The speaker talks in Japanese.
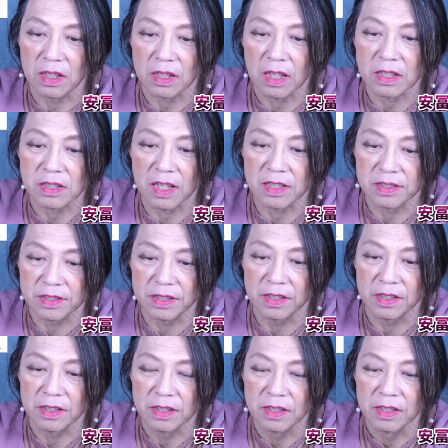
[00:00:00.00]
加算
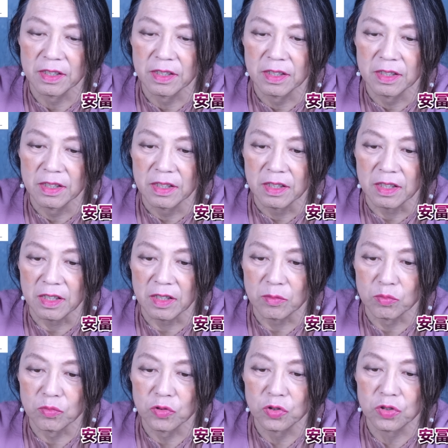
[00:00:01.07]
税、えー、
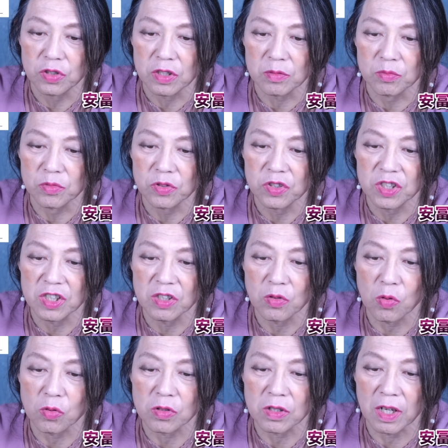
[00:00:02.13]
無無申
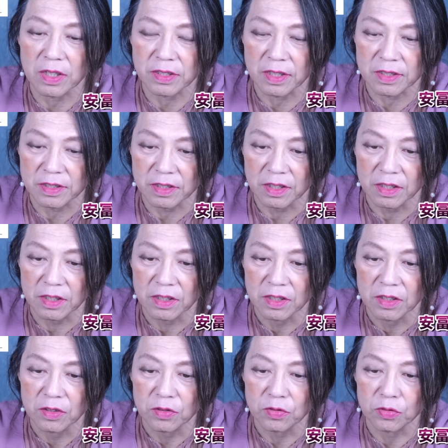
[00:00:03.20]
告加算税、
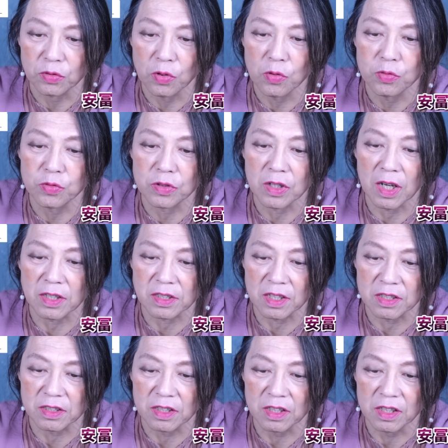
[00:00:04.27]
不納付加
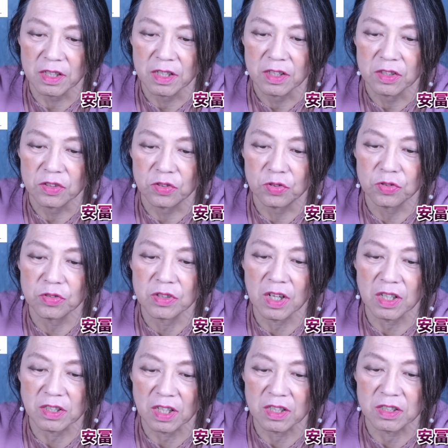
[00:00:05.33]
算税、重
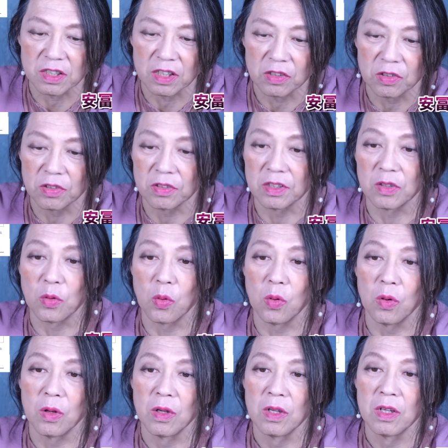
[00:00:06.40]
加算税というふうに
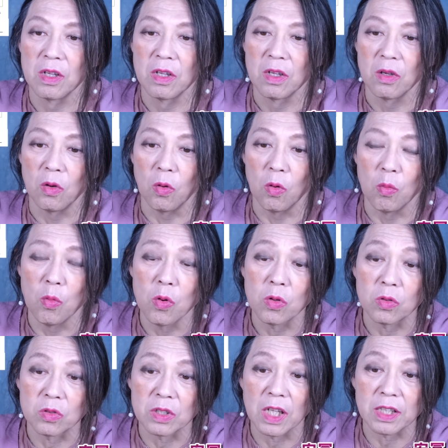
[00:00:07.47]
こう、重
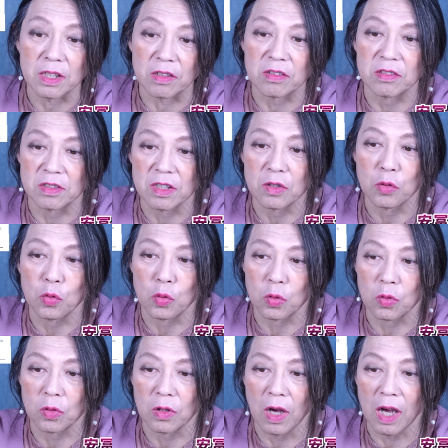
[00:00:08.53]
くなっていくんですねいろい
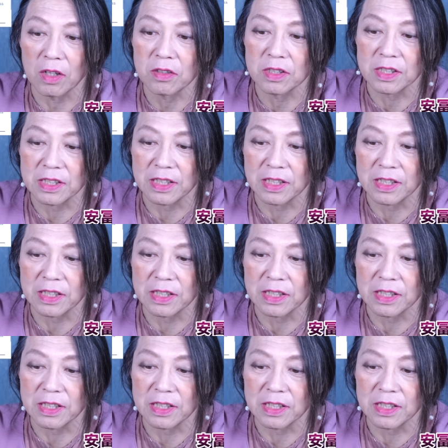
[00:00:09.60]
ろこの悪